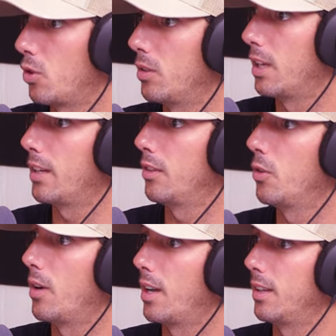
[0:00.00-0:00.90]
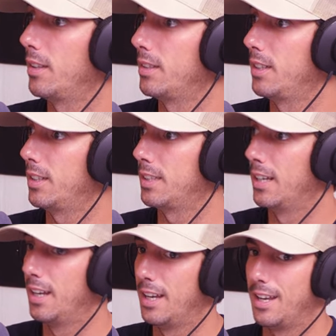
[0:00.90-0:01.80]
contar en Young Wild mm. Hunters, y es
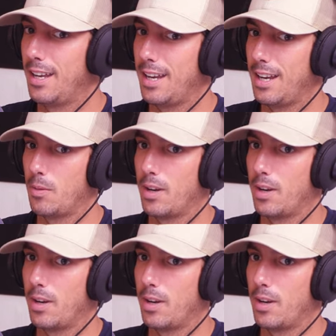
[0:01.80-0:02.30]
el